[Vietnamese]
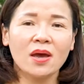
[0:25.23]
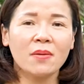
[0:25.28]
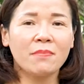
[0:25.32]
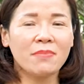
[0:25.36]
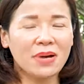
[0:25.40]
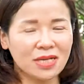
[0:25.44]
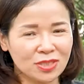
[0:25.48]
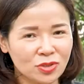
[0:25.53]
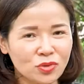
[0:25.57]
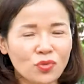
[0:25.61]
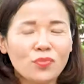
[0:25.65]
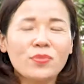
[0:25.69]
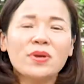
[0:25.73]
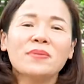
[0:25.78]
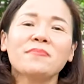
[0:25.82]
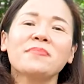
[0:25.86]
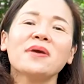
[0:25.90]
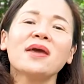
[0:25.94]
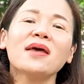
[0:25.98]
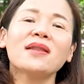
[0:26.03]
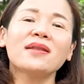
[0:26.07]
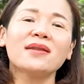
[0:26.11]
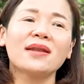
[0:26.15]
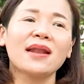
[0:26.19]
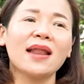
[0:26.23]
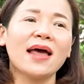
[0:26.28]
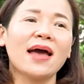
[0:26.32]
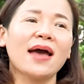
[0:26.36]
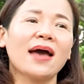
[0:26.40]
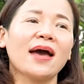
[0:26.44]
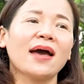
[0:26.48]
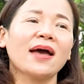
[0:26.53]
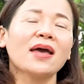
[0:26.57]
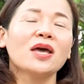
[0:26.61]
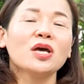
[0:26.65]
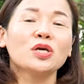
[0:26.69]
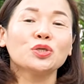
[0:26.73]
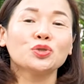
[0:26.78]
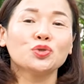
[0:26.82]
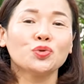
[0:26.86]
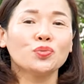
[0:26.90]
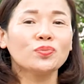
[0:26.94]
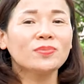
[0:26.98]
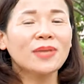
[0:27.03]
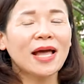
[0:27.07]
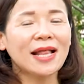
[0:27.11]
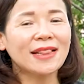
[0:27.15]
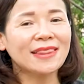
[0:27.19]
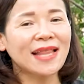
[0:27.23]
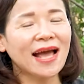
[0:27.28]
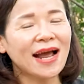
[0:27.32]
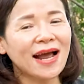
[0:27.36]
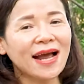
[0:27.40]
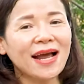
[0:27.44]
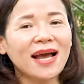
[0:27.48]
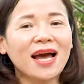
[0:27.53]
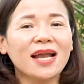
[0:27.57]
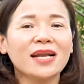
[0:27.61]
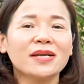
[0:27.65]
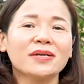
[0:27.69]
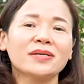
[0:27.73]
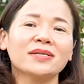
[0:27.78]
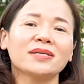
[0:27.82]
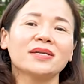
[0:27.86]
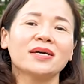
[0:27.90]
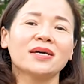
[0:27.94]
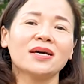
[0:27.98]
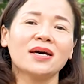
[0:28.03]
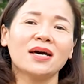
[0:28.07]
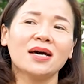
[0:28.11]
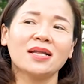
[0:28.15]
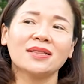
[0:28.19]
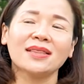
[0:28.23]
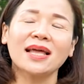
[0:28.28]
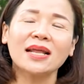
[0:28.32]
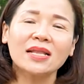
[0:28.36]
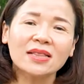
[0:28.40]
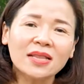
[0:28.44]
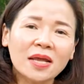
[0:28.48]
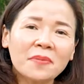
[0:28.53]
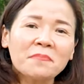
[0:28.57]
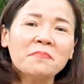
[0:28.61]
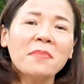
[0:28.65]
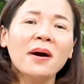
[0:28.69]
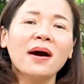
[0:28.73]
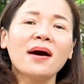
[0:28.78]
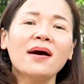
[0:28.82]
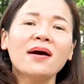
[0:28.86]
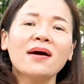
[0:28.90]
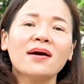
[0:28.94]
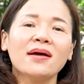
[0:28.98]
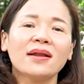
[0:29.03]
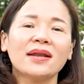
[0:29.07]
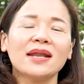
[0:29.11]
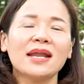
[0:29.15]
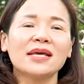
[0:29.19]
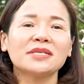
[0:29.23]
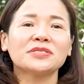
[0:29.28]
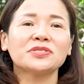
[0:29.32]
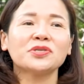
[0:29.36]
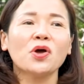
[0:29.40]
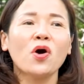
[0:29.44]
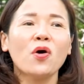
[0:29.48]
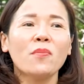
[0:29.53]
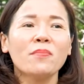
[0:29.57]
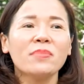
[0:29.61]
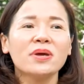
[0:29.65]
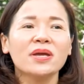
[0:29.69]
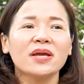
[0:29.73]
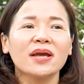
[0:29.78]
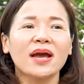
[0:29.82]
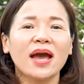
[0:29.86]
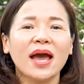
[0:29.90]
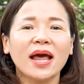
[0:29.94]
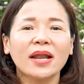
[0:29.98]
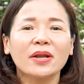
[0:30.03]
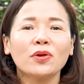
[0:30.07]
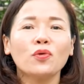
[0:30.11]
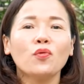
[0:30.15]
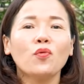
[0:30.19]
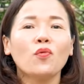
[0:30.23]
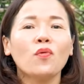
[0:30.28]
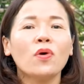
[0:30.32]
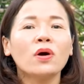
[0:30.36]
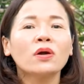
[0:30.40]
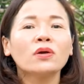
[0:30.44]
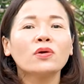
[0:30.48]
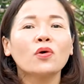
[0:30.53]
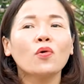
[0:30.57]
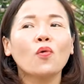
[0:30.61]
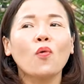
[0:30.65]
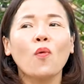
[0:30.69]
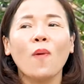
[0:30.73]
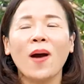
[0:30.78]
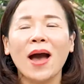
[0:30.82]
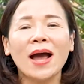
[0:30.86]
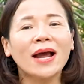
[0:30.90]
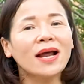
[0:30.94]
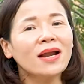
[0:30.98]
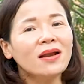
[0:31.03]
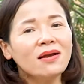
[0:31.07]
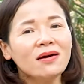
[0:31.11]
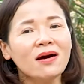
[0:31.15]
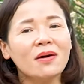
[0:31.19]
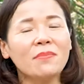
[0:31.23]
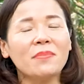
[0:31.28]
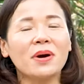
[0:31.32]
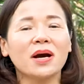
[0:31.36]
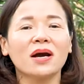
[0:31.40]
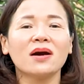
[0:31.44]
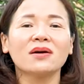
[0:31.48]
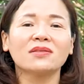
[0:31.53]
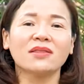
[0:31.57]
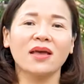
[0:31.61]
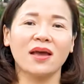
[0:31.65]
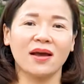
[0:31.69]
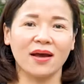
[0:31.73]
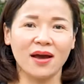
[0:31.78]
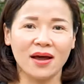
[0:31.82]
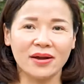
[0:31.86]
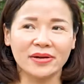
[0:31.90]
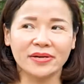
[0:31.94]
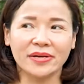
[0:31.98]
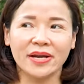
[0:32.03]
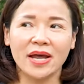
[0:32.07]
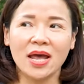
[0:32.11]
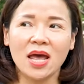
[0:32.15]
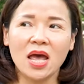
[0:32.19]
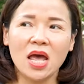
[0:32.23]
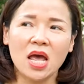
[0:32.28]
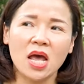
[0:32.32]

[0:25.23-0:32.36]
Mặc dù mình biết là chúng ta tăng cân à, tay tích mỡ là do mình ăn uống nó quá cái lượng mà cơ thể cần